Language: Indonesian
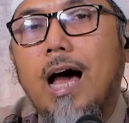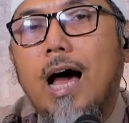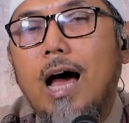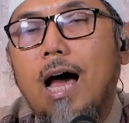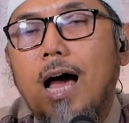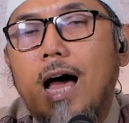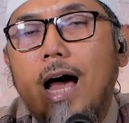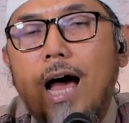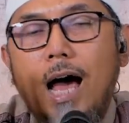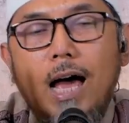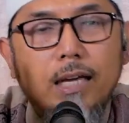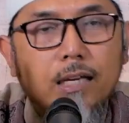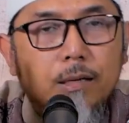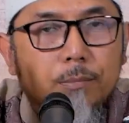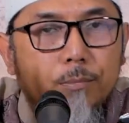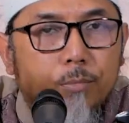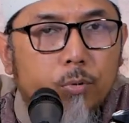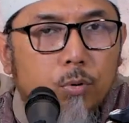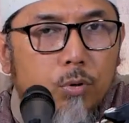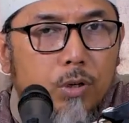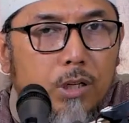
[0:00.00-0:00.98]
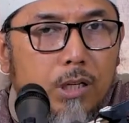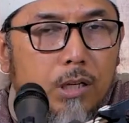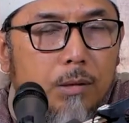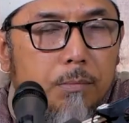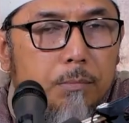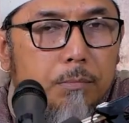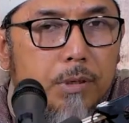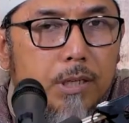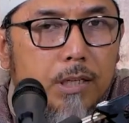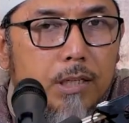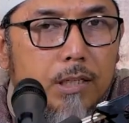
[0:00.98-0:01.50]
hak ibu
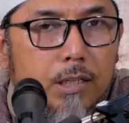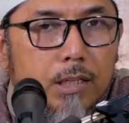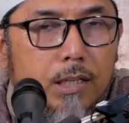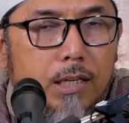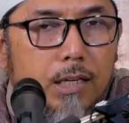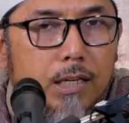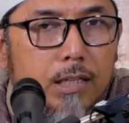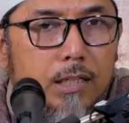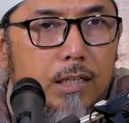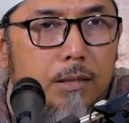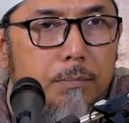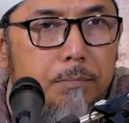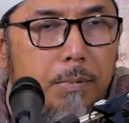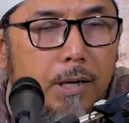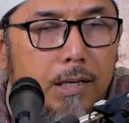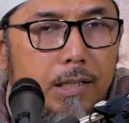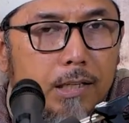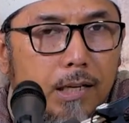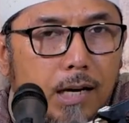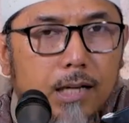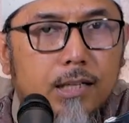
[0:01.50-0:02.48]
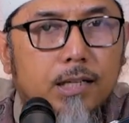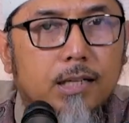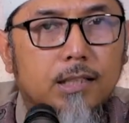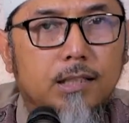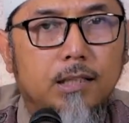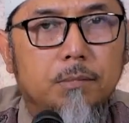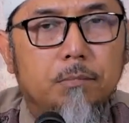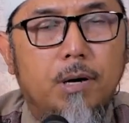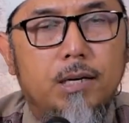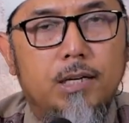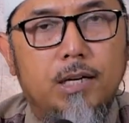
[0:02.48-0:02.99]
lebih dikedepankan
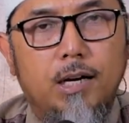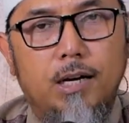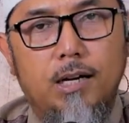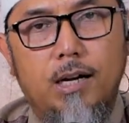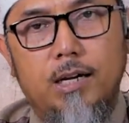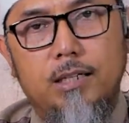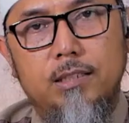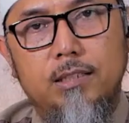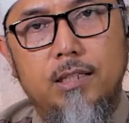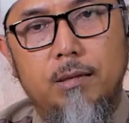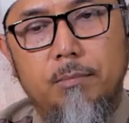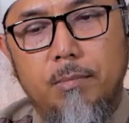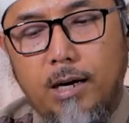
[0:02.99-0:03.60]
ketimbang yang lainnya.